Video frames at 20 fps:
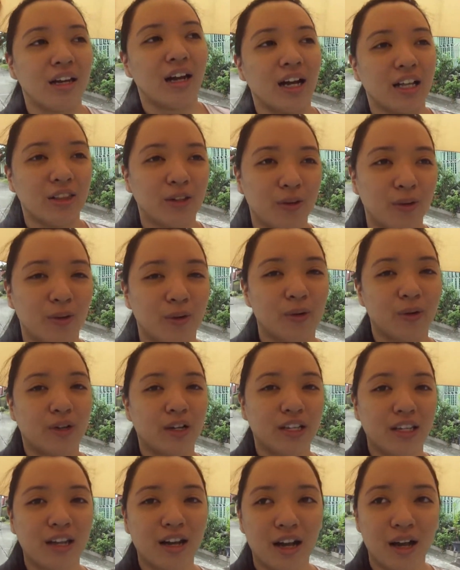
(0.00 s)
ano,
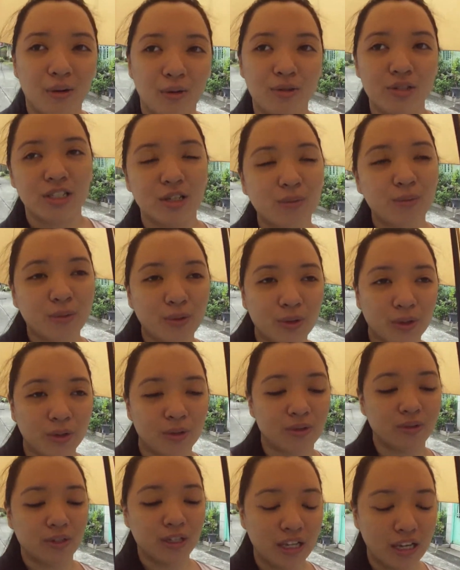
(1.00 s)
kinakausap ko
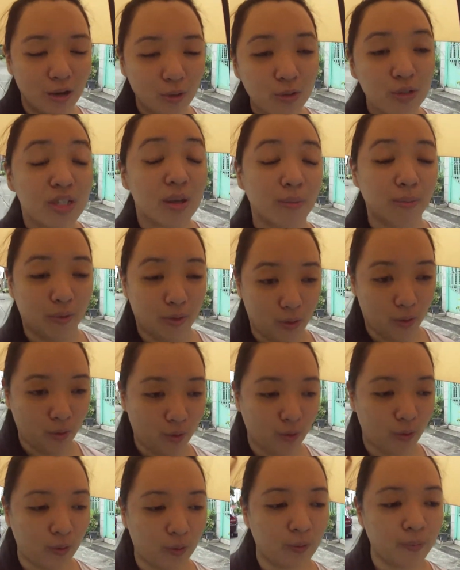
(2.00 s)
yung, kinausap
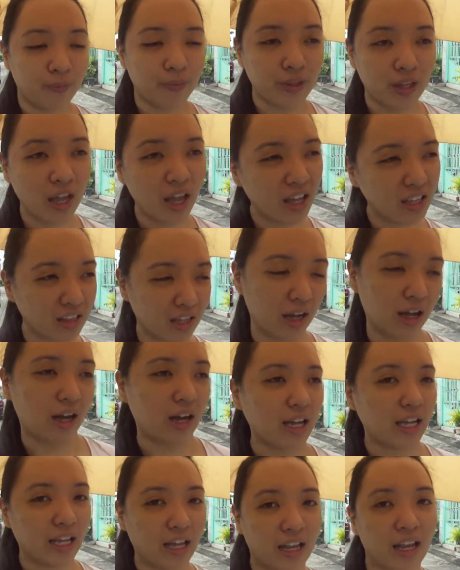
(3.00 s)
ko, ay,
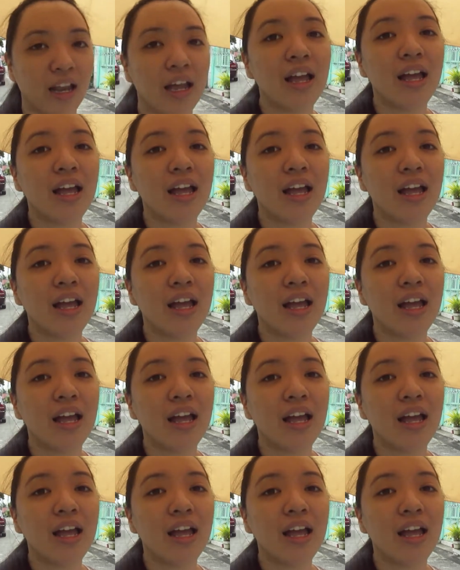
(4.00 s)
nakakahingal.